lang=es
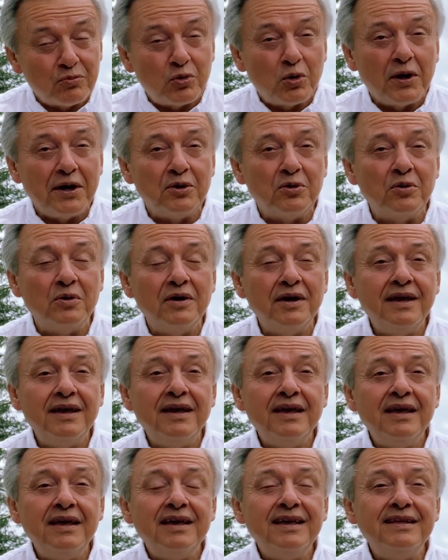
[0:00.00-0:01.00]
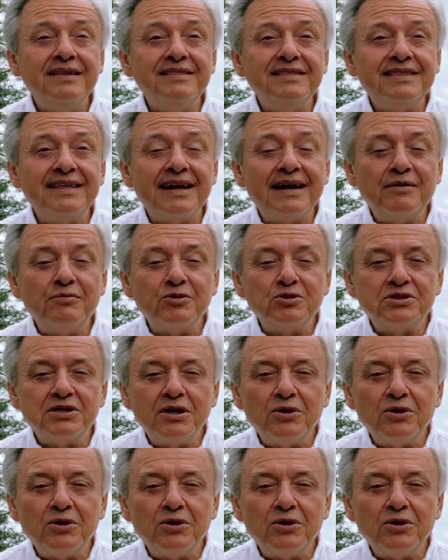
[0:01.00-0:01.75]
Bueno, entramos